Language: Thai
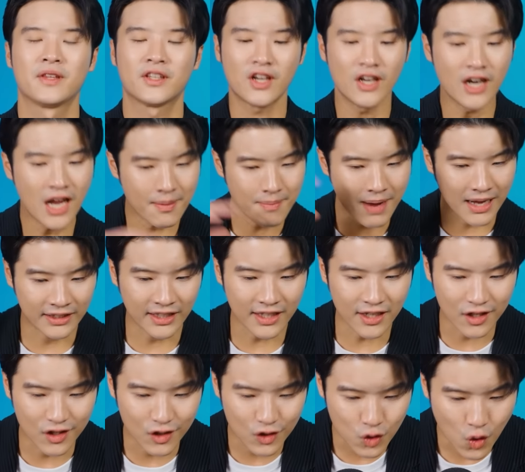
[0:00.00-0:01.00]
ก็เลยมาที่
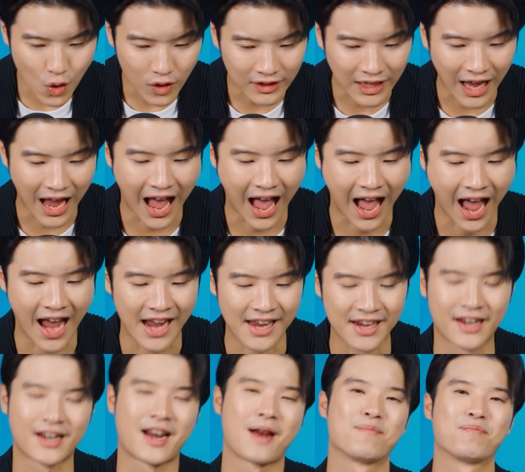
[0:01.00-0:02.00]
ช่วงท้าย
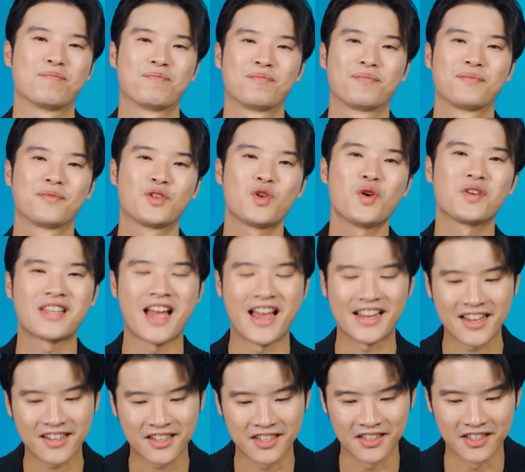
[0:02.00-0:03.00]
นะครับช่วงท้าย
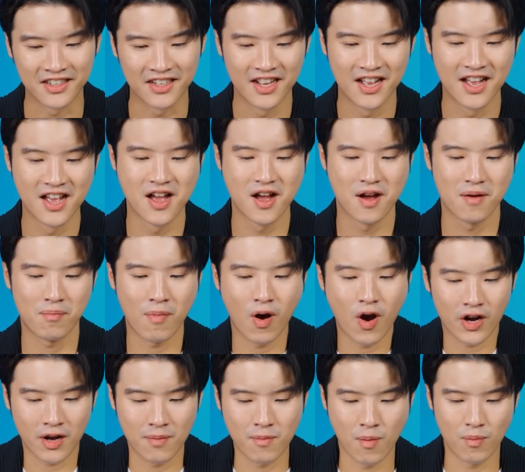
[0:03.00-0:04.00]
ก็คือมอ
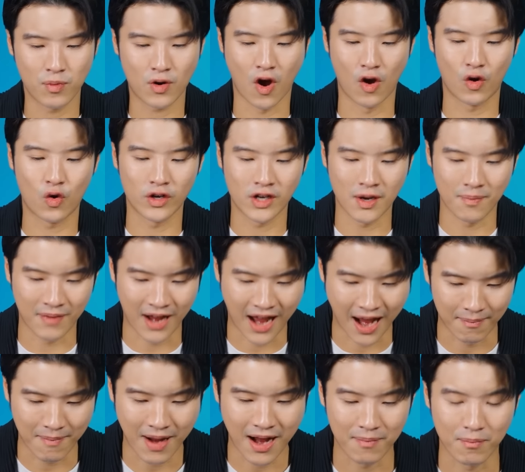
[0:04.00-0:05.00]
งในมุมของคนทำงา
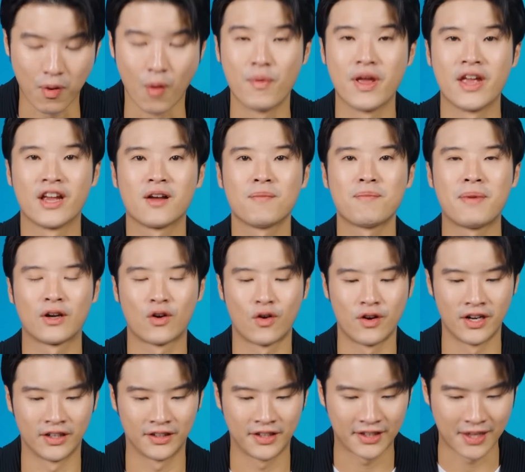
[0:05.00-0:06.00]
นบ้างผมเองก็เป็นคน
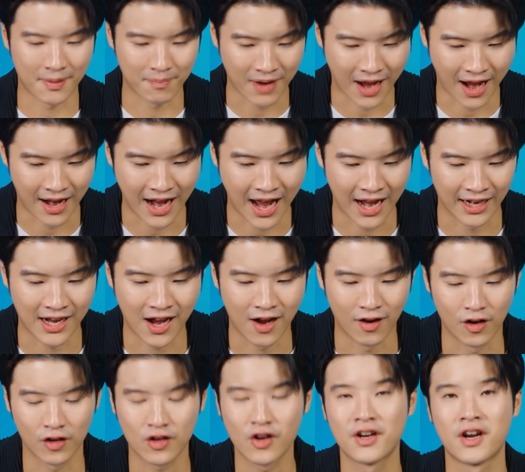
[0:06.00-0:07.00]
หนึ่งที่ทำงานอ่านข่าว
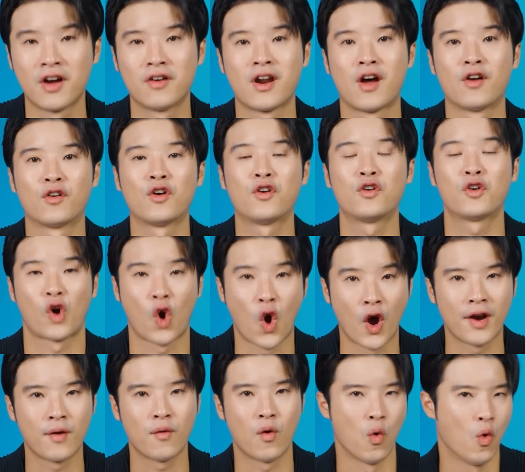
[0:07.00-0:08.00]
แล้วก็หนาวๆร้อ
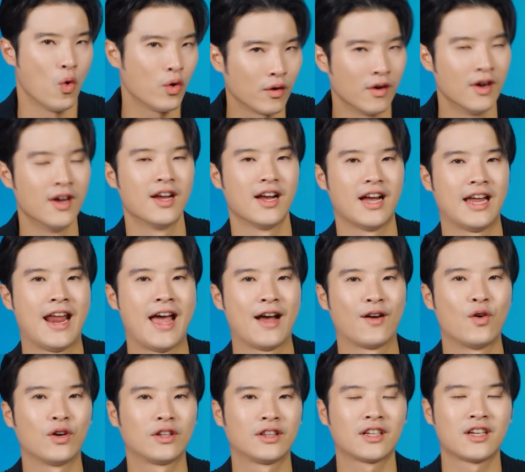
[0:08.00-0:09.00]
นๆนะโอ้อนา
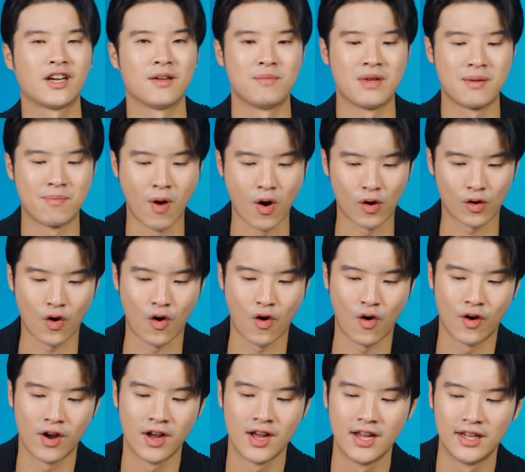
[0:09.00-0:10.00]
คตถ้าเกิดมีบก.
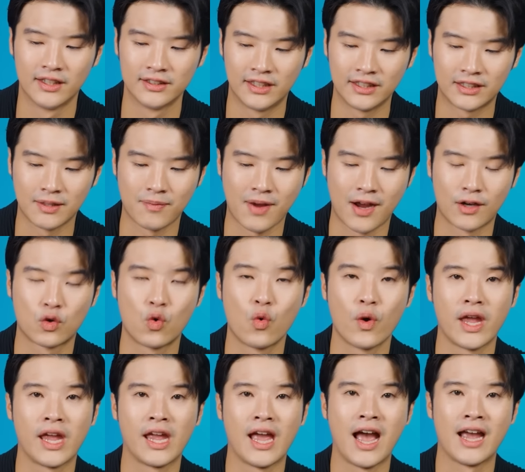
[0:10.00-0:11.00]
ที่ทำงานคู่
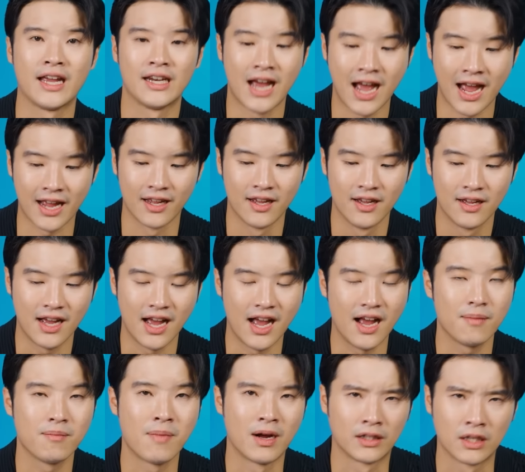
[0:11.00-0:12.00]
AI ได้
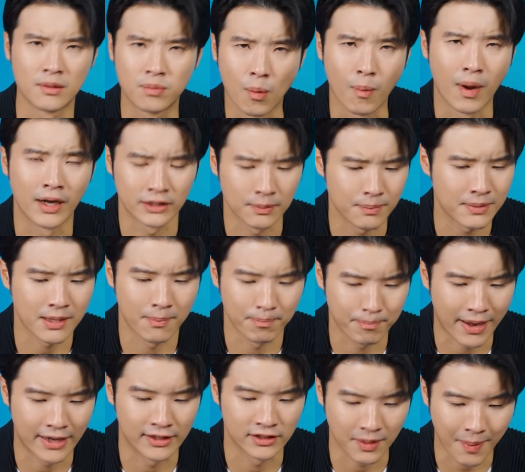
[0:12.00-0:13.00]
บางทีผมอาจจะไม่จำ
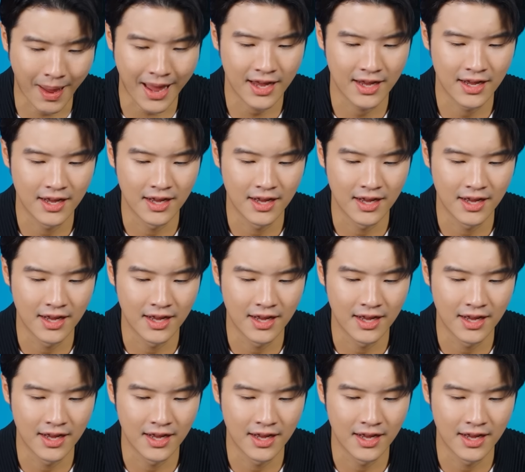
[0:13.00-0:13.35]
เป็นใช่ไหม